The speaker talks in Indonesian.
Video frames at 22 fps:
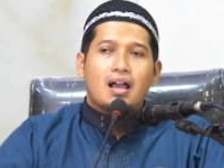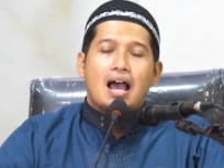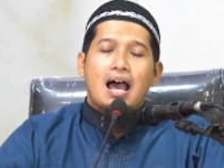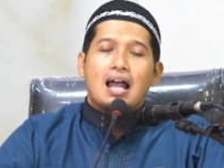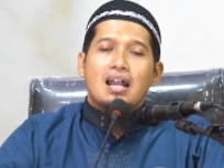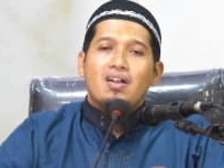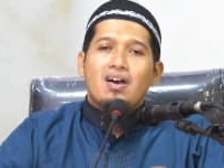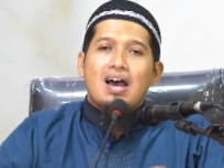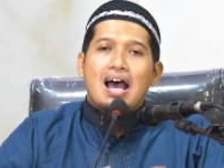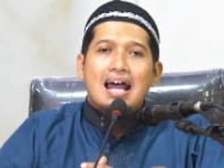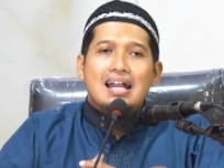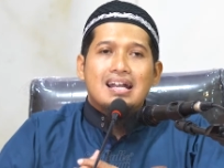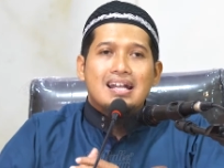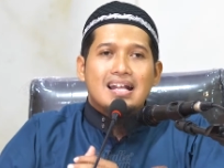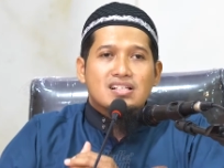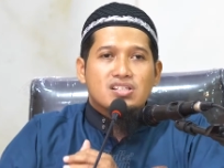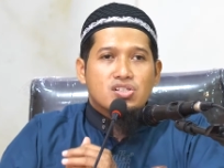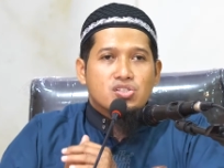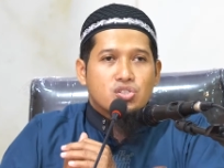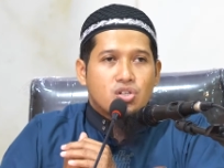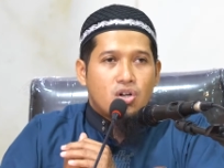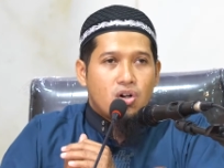Kalau
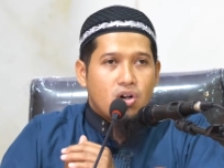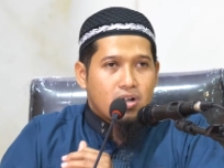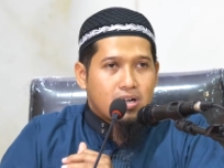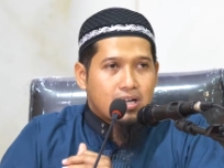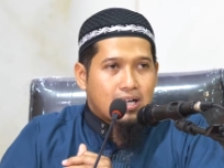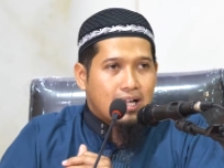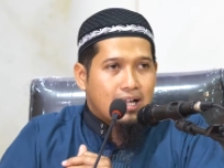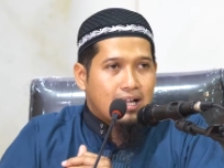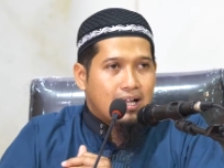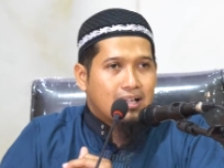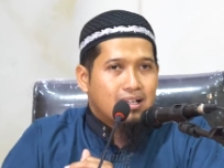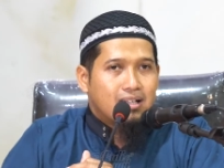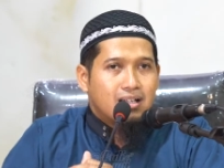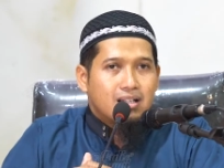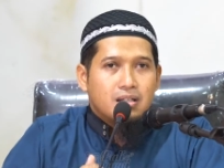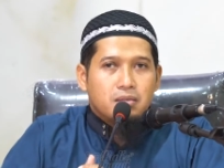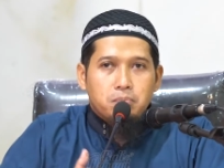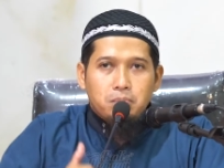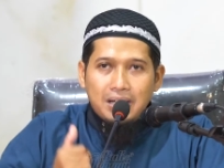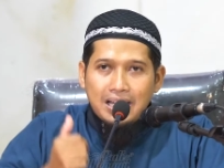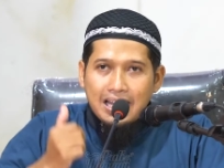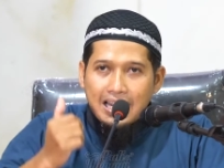ada seseorang
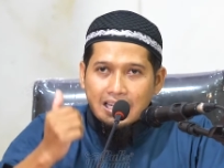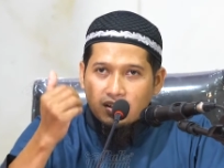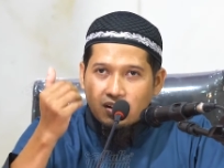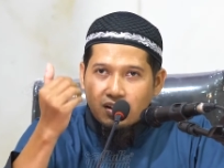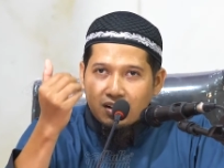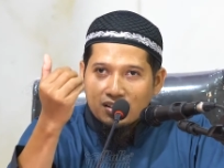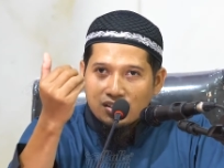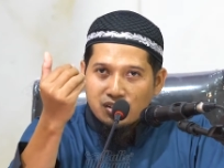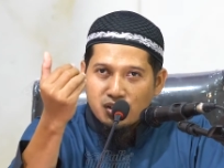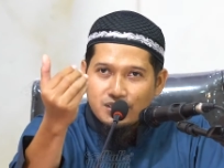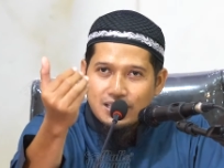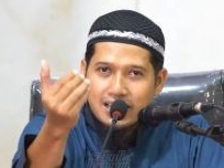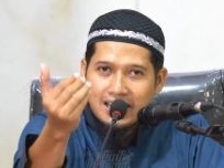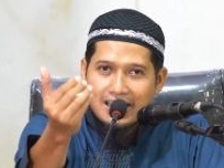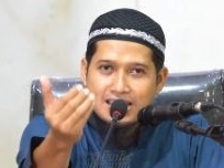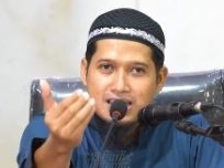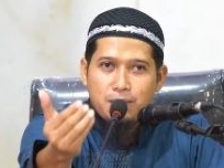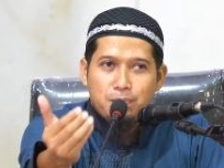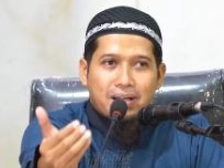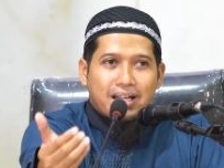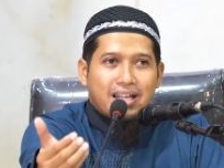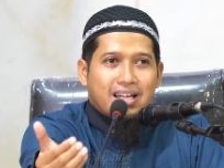melihat orang
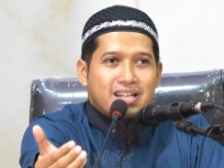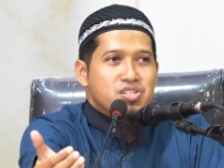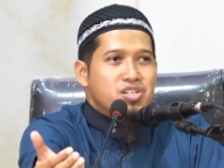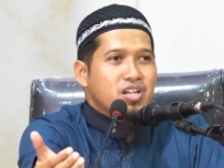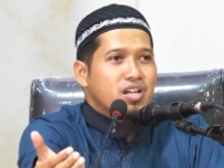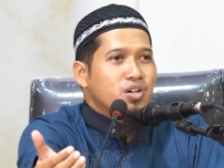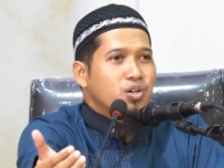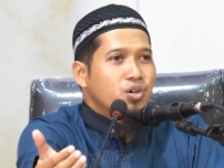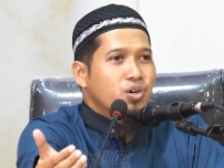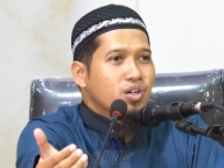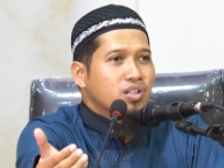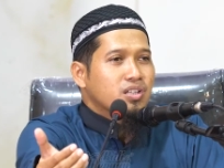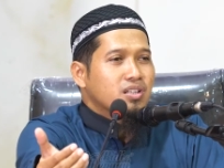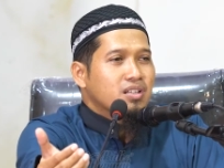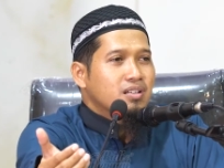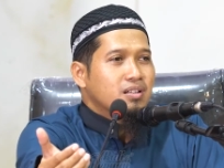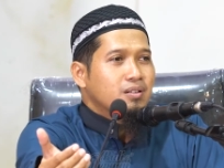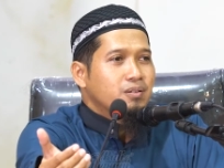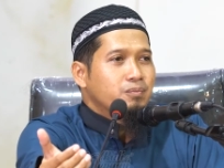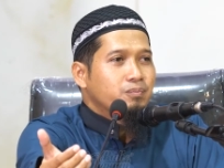saudaranya pakai jenggot,